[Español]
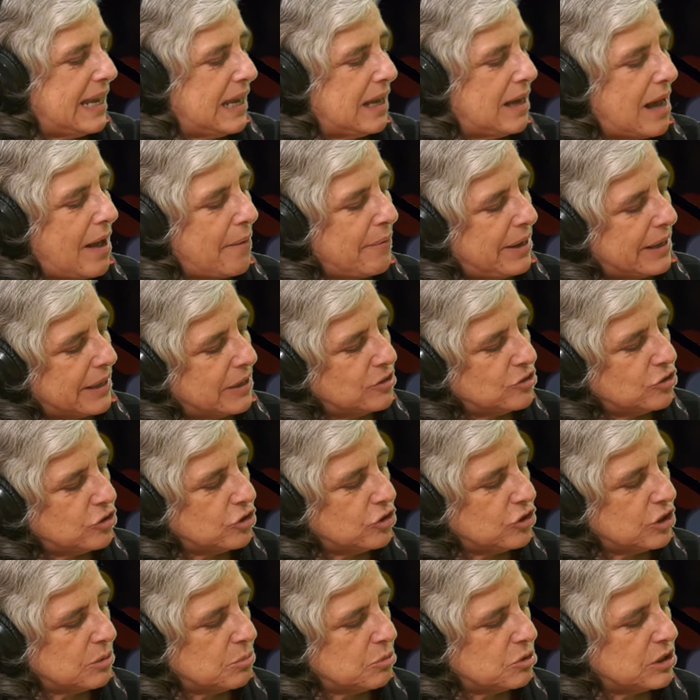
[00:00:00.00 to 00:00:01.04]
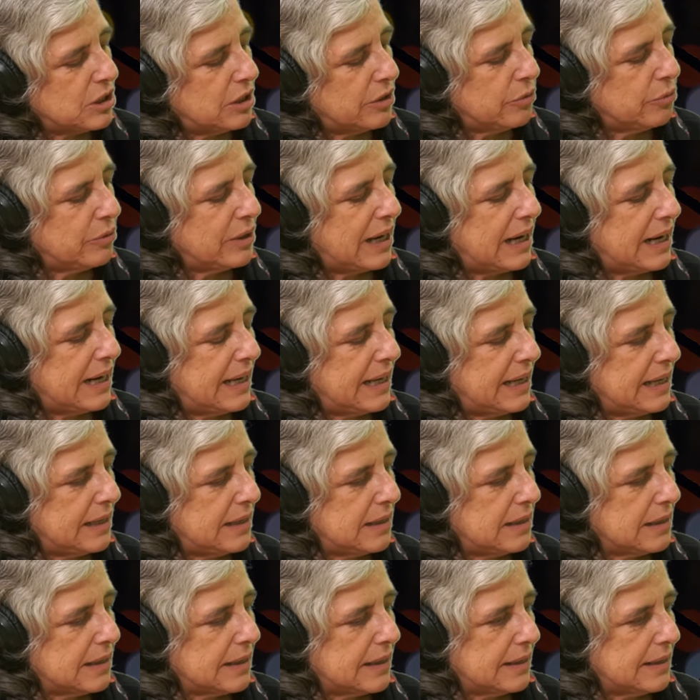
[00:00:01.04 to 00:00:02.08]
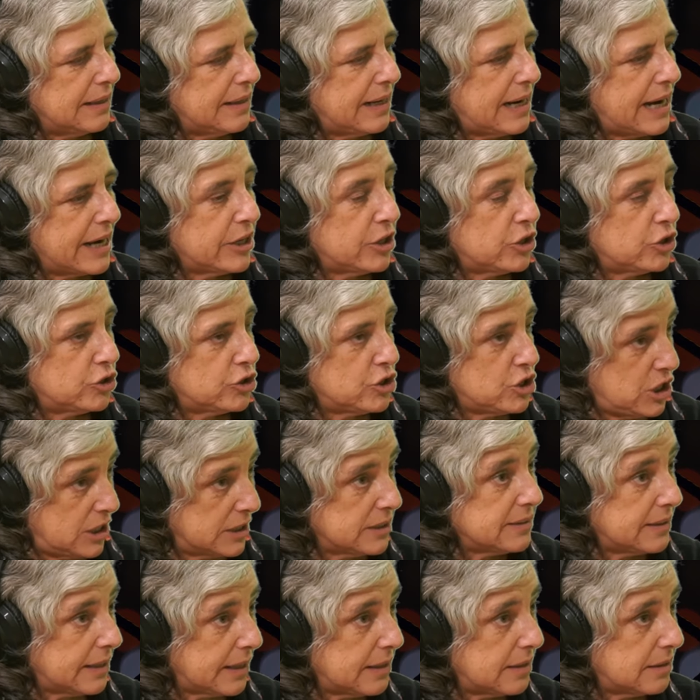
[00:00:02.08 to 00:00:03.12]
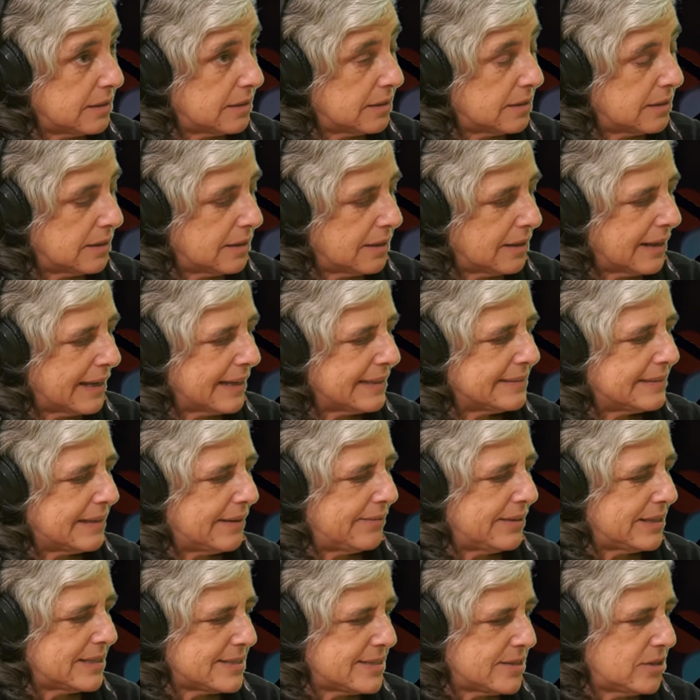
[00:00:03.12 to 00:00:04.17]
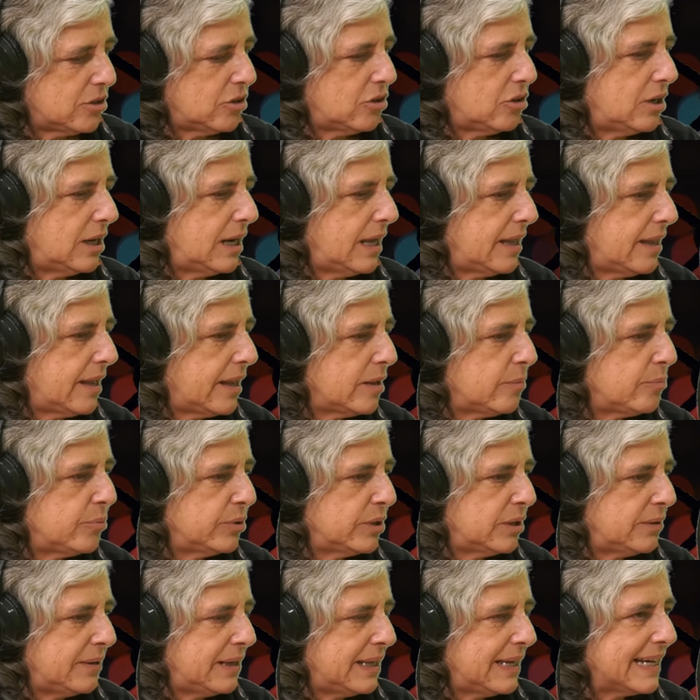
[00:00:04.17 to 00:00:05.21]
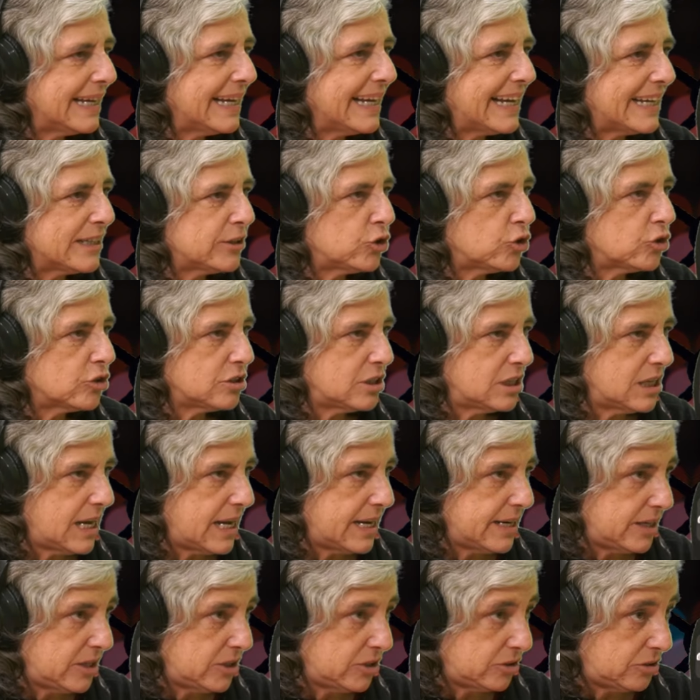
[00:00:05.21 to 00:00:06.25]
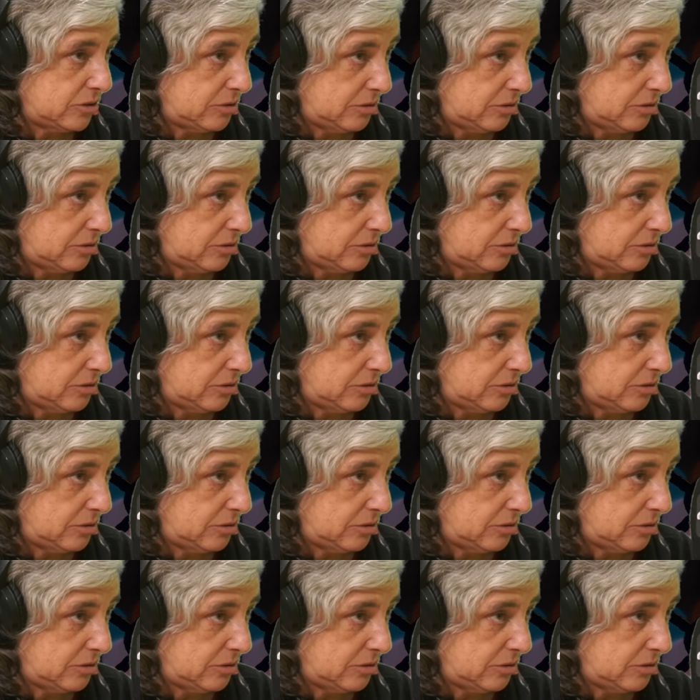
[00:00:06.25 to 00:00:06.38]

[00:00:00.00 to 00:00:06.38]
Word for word: a ver, nosotros tenemos ahora una ley que es del año 80 que estableció la edad de punibilidad en 14 años.